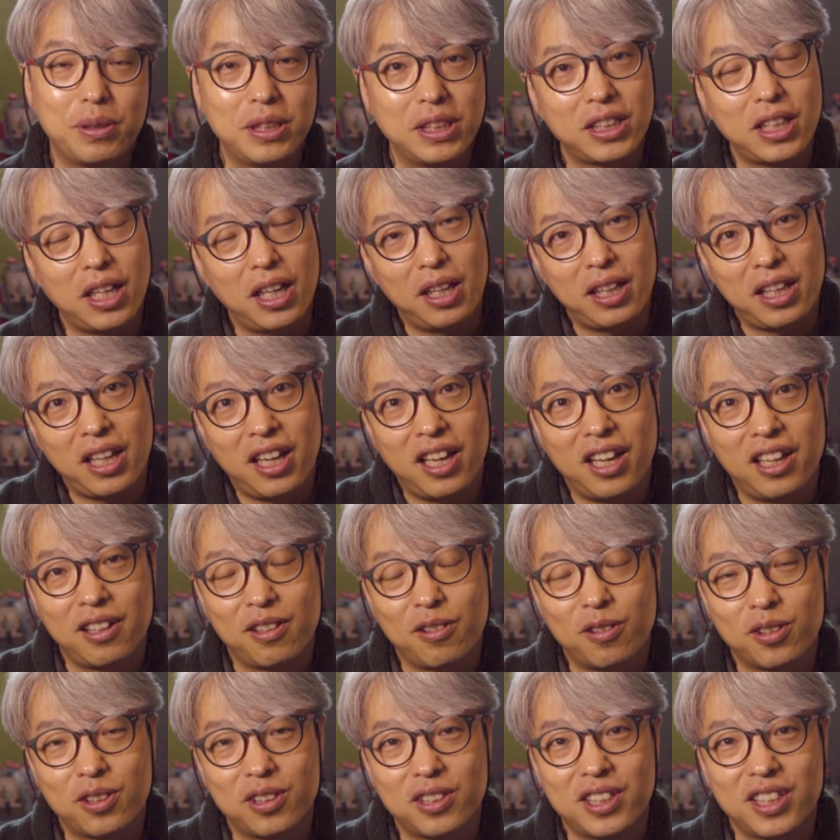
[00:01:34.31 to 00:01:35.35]
빛에
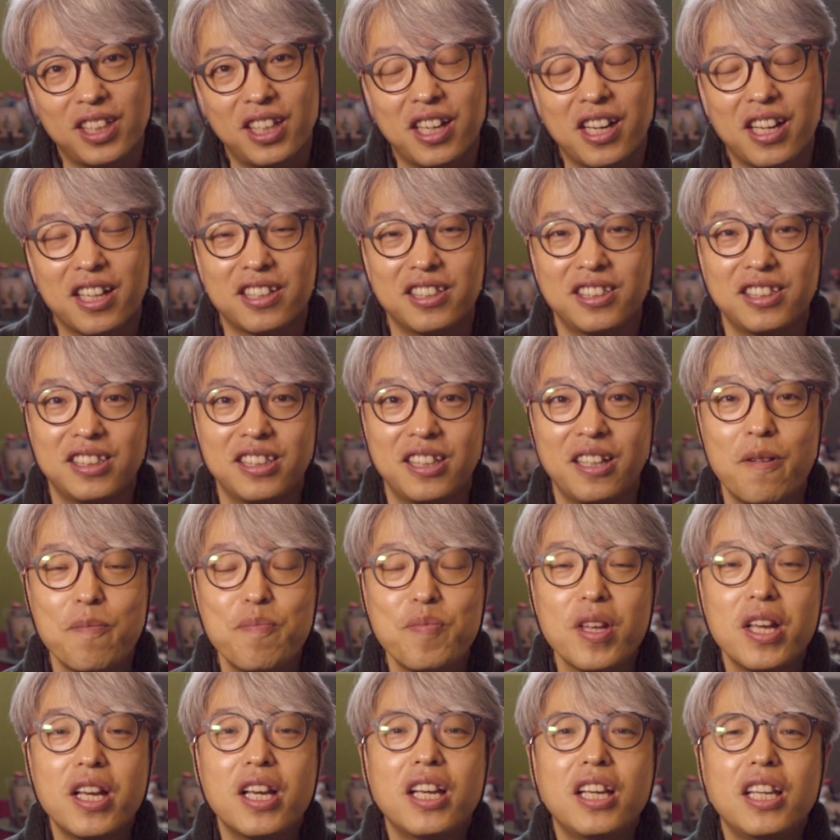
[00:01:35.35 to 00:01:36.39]
대한 것들이라든지
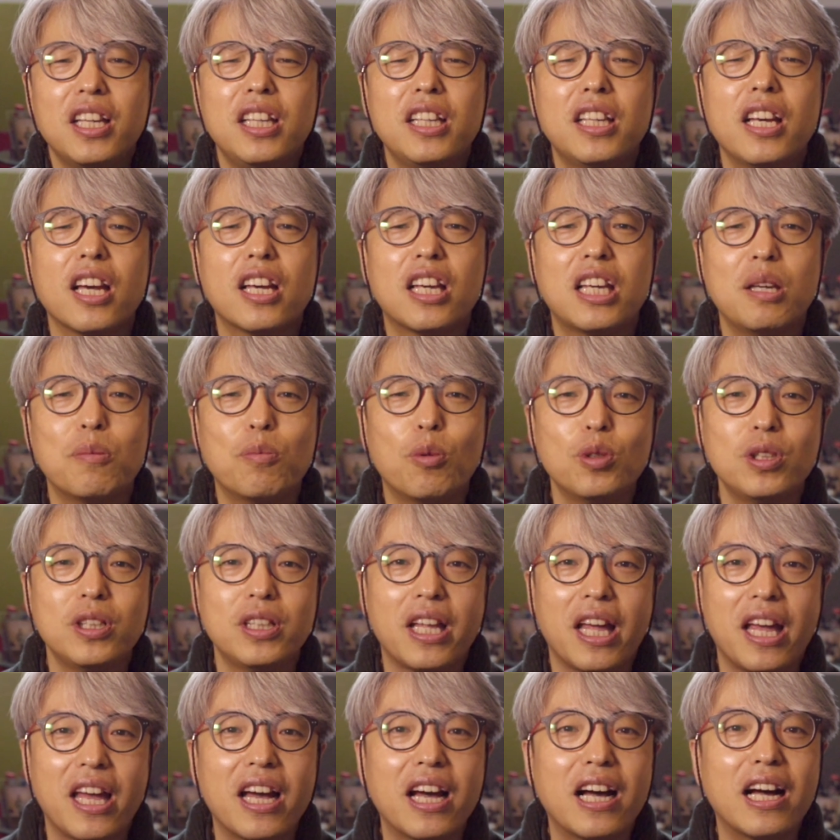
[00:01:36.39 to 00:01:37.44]
이게 기본이
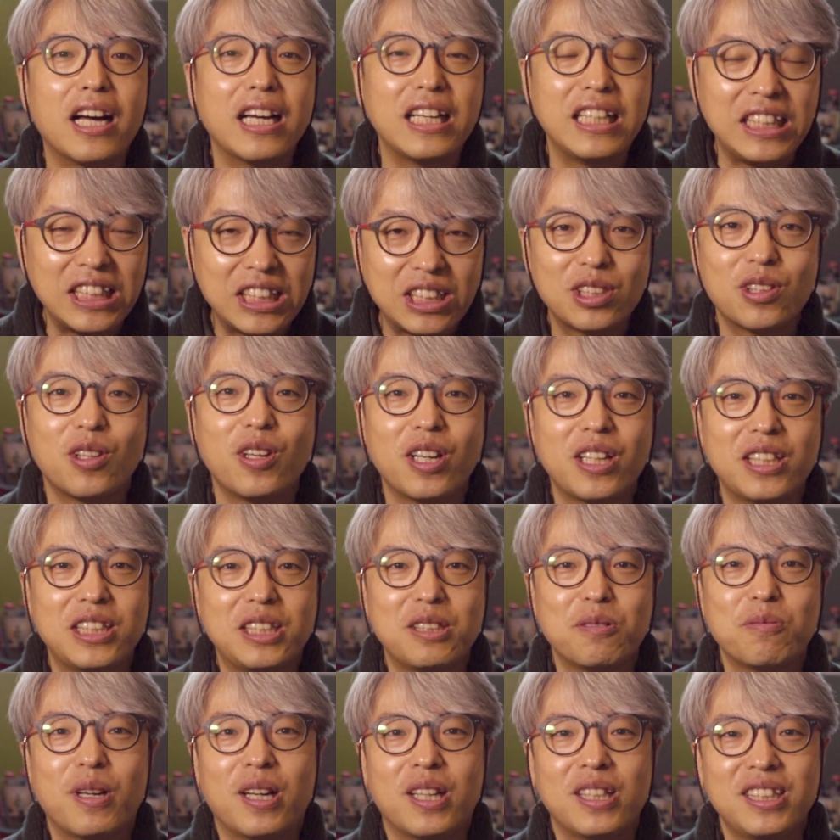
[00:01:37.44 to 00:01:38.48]
돼야
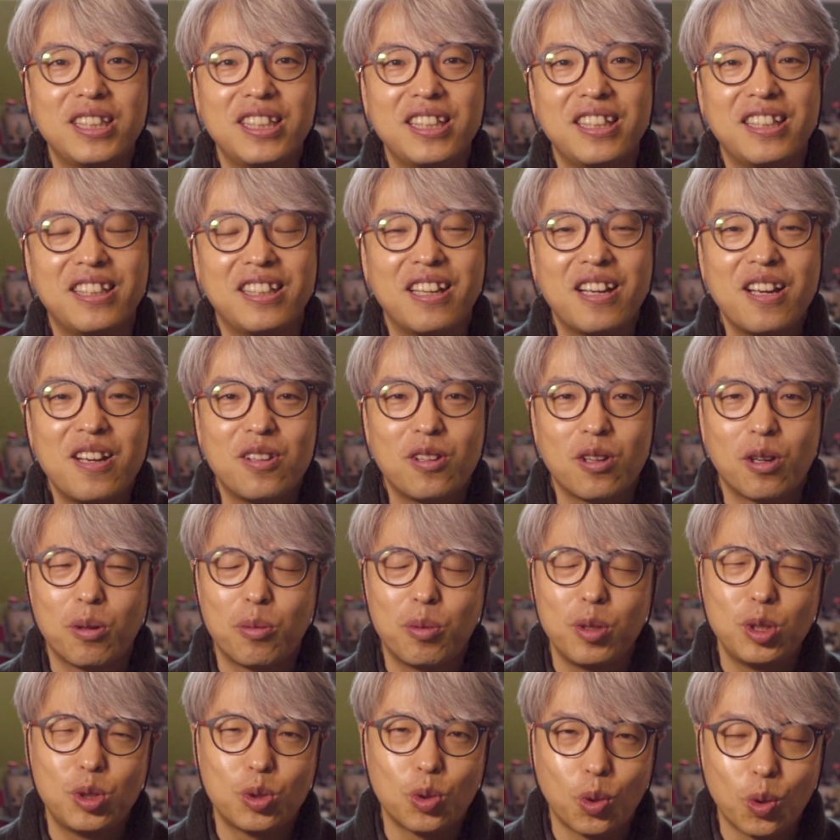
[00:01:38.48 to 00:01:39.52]
있어야지만이
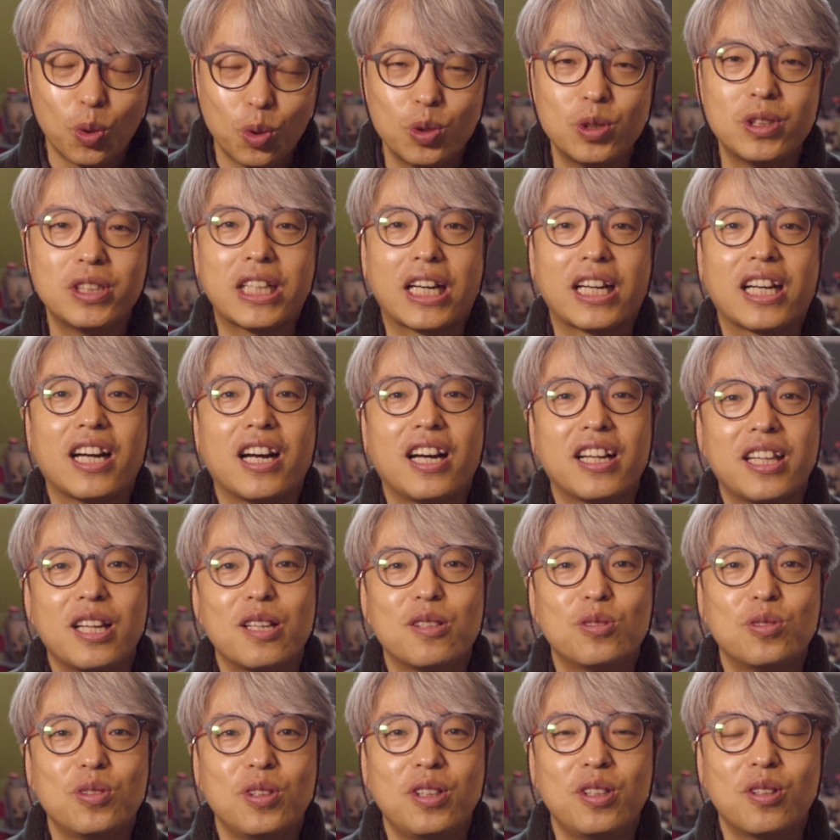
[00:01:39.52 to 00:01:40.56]
여러분이 좋은 작가가
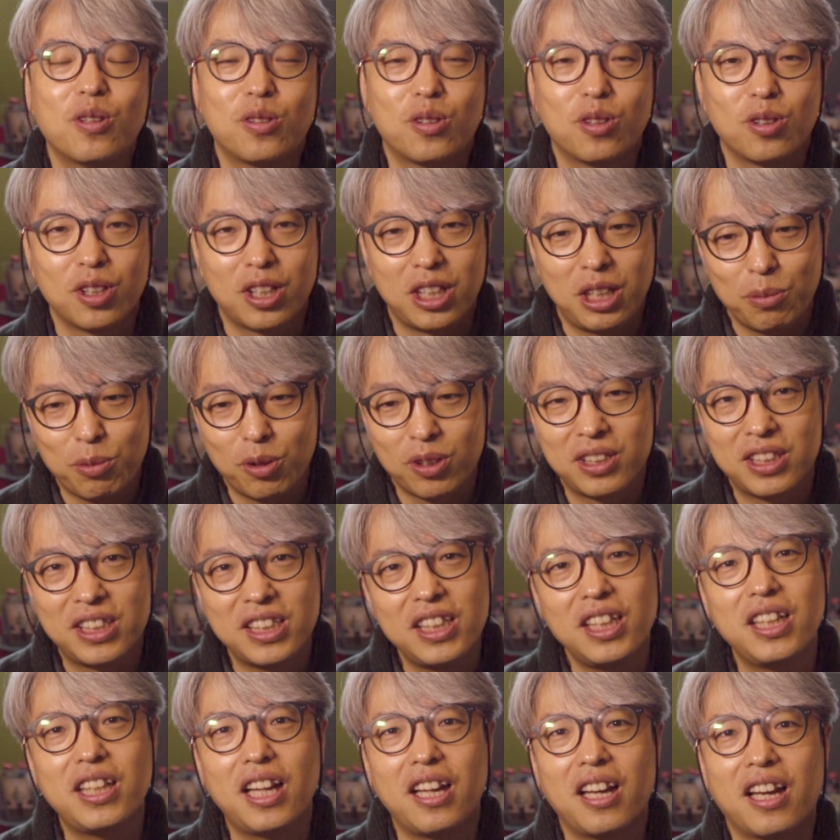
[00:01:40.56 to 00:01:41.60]
될 수 있는 어떤 기본
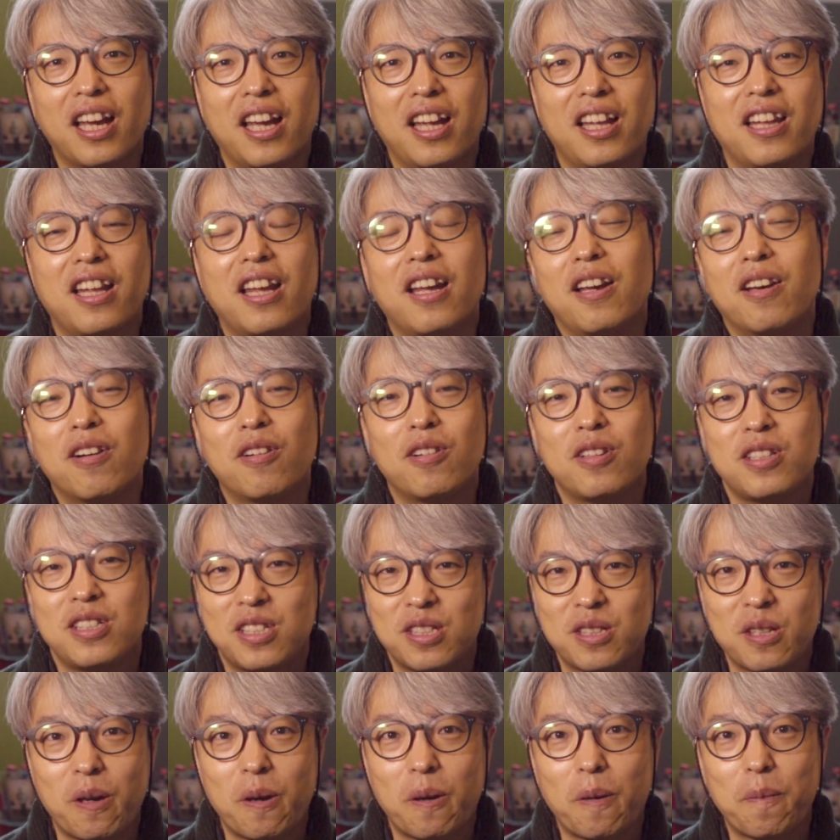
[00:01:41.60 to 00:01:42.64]
틀이 되게 되어
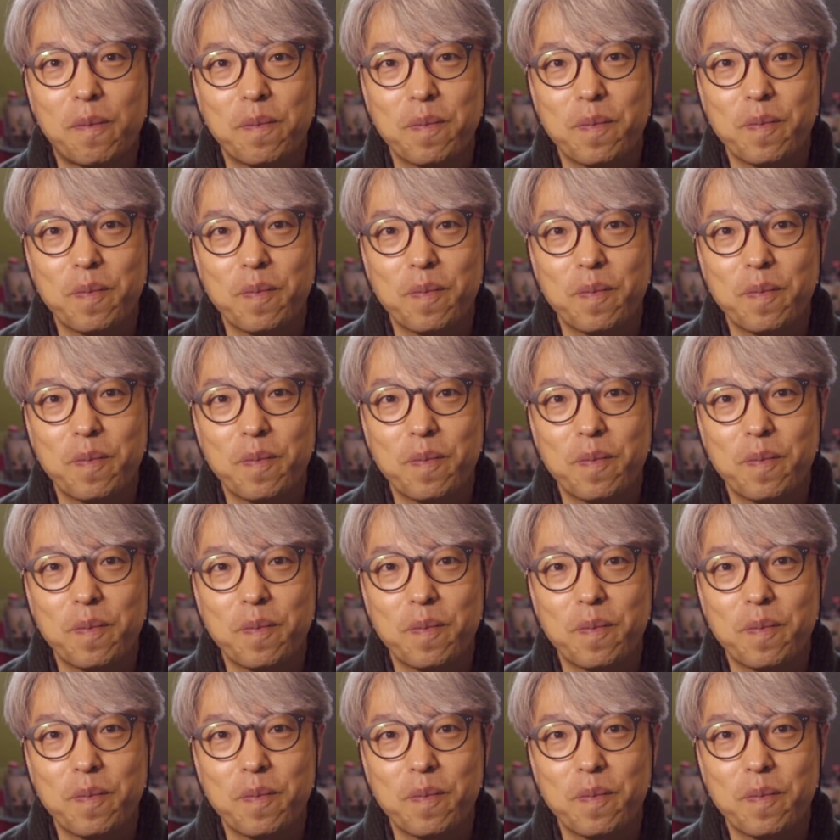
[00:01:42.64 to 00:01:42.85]
있어요.